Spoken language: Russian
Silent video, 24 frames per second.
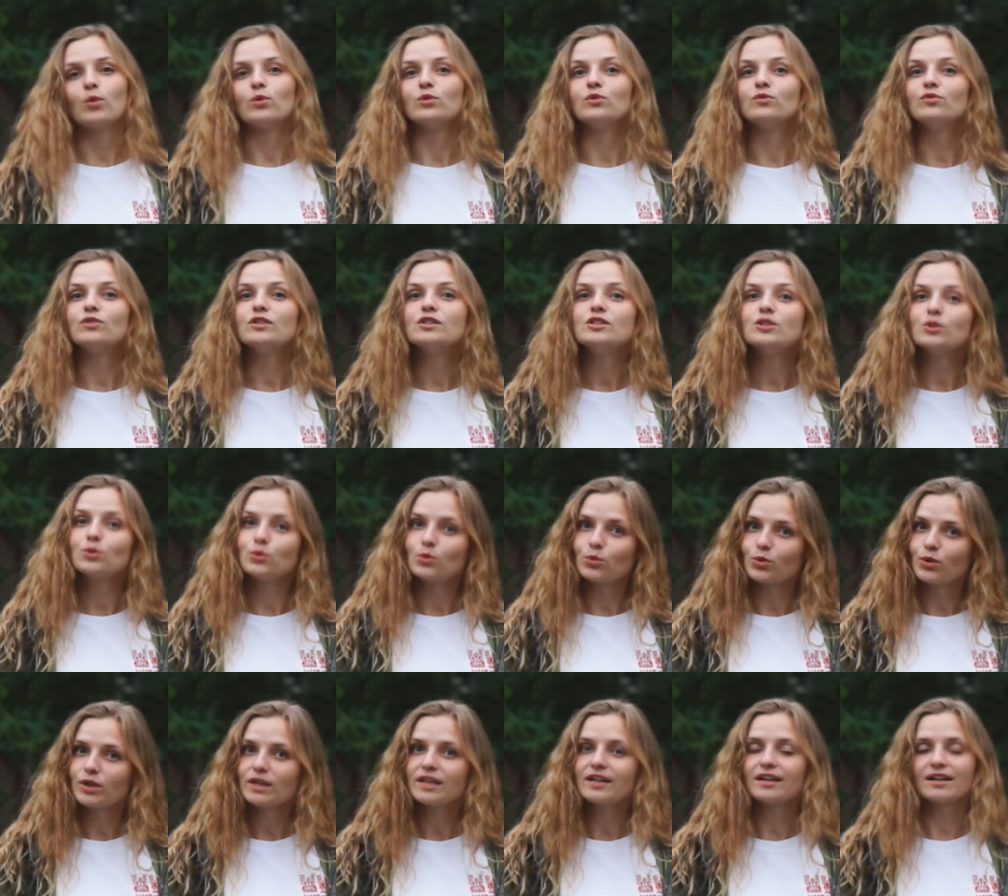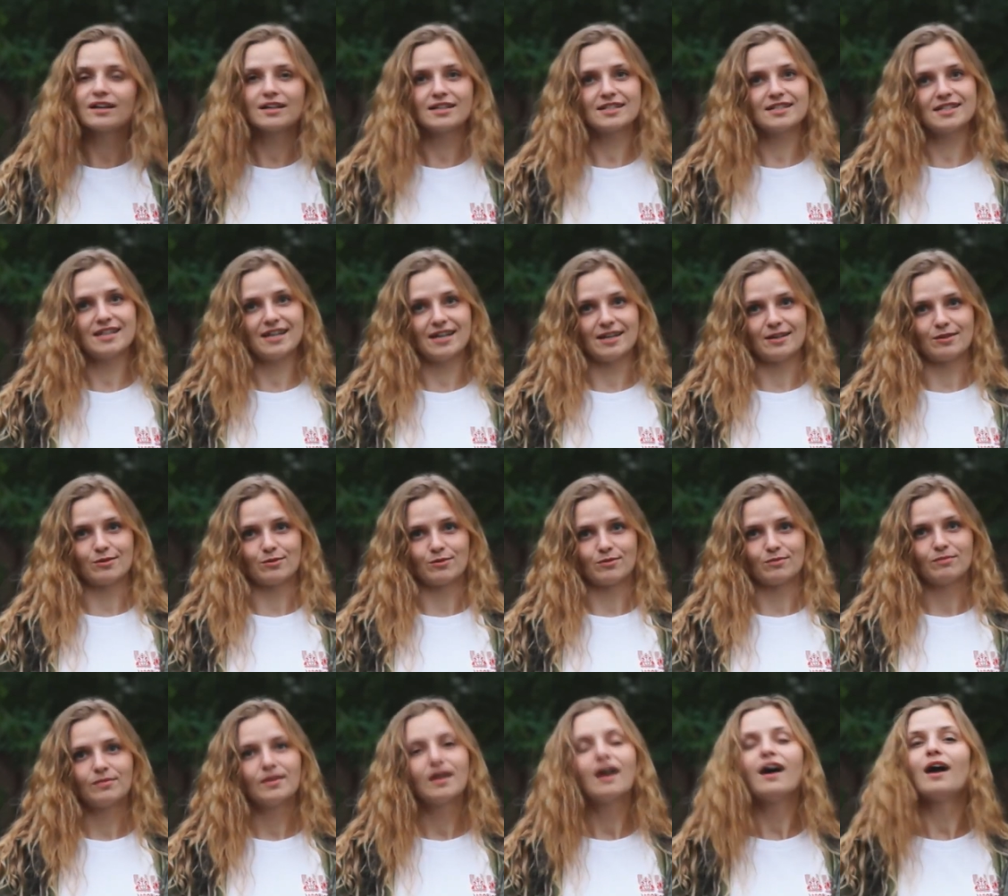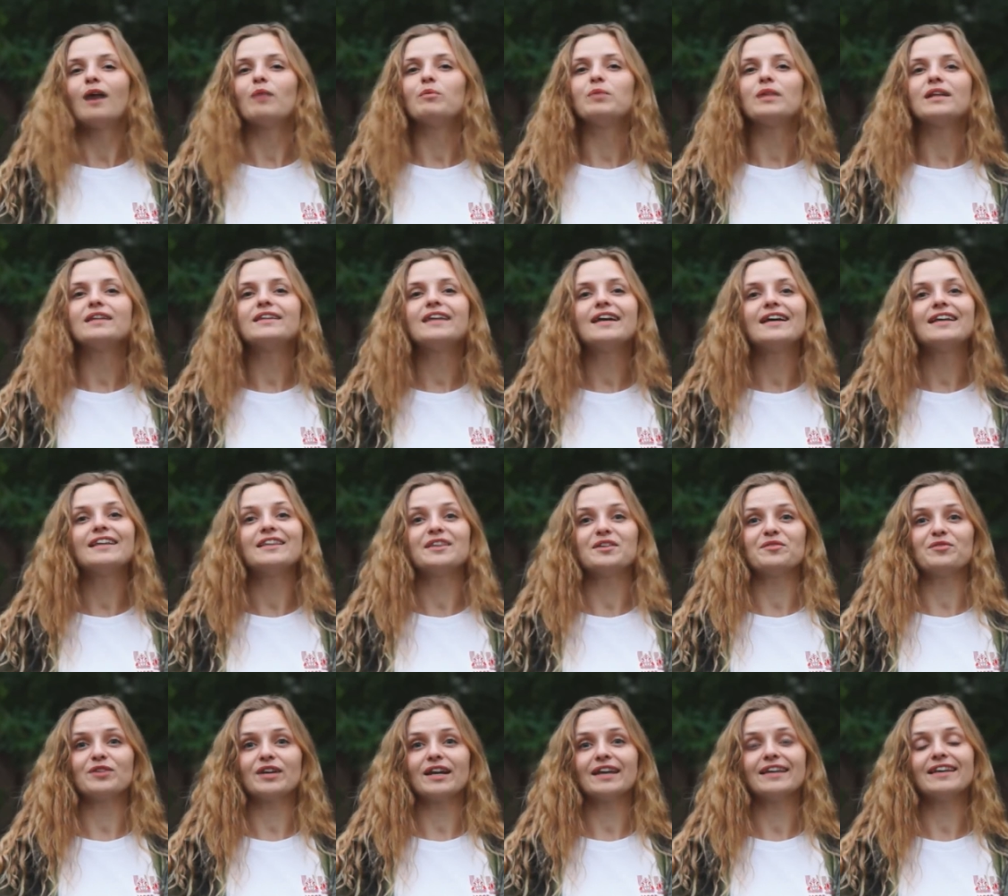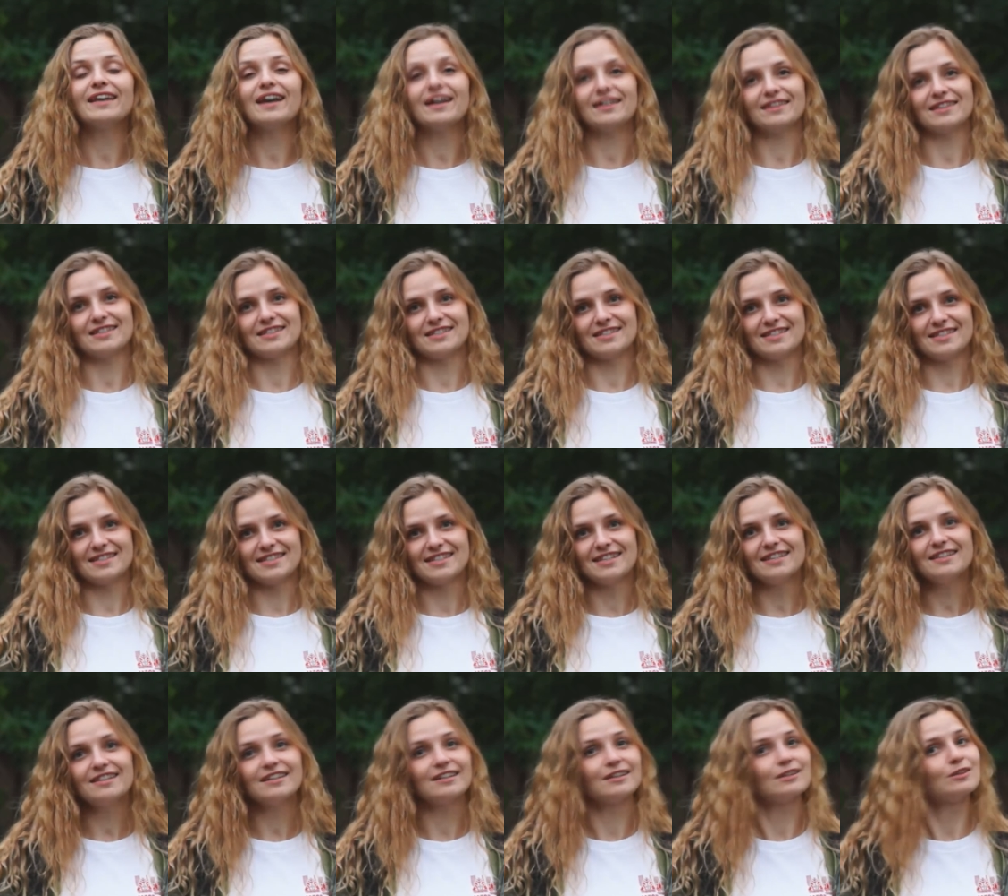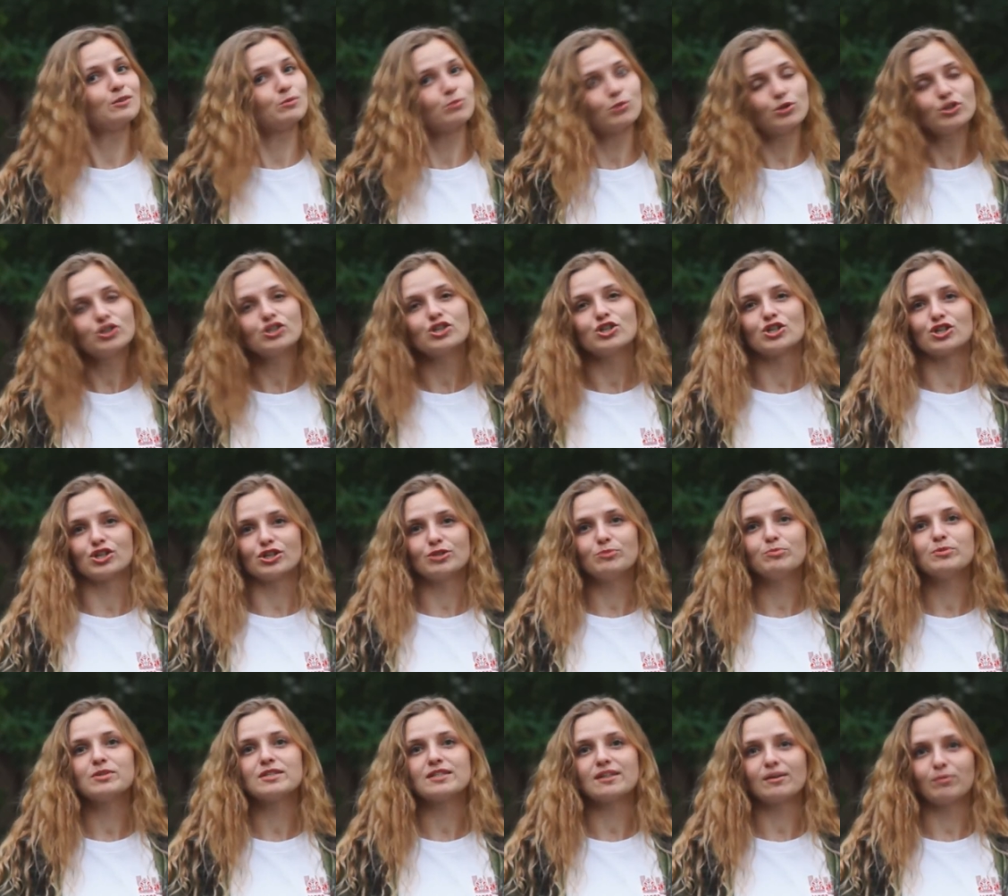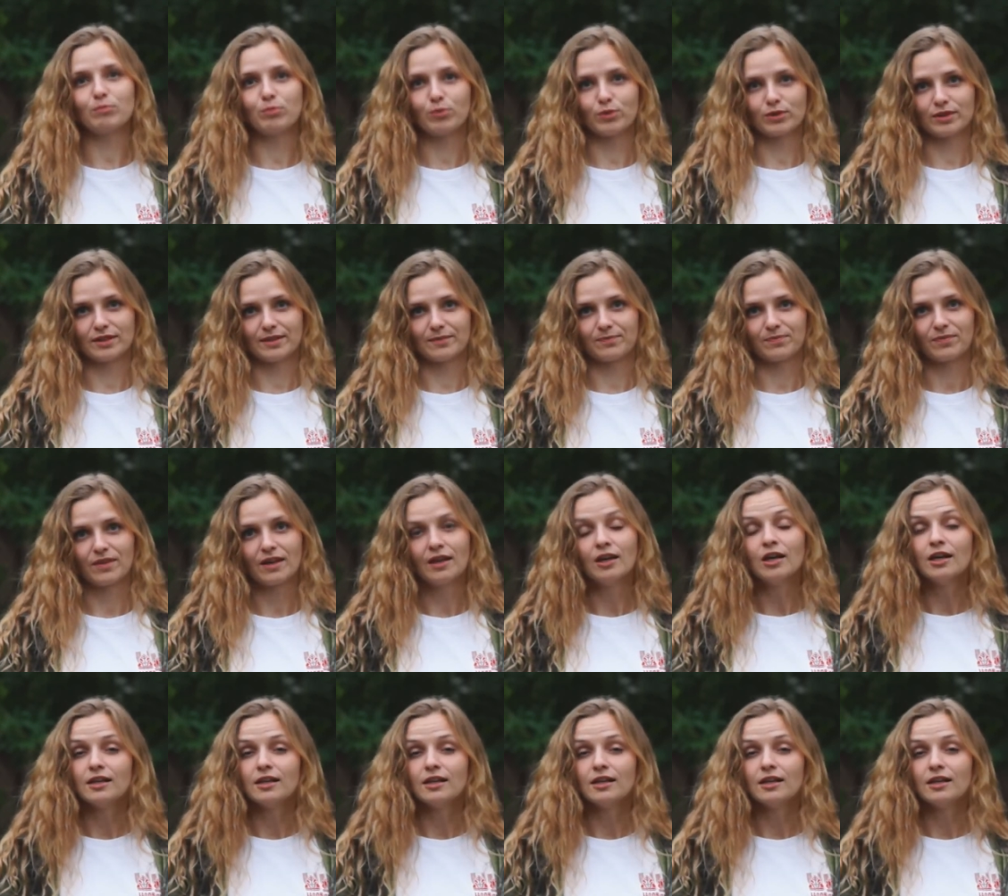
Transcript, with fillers: Он виден только хозяину, обладая невероятной силой, не может жить без работы.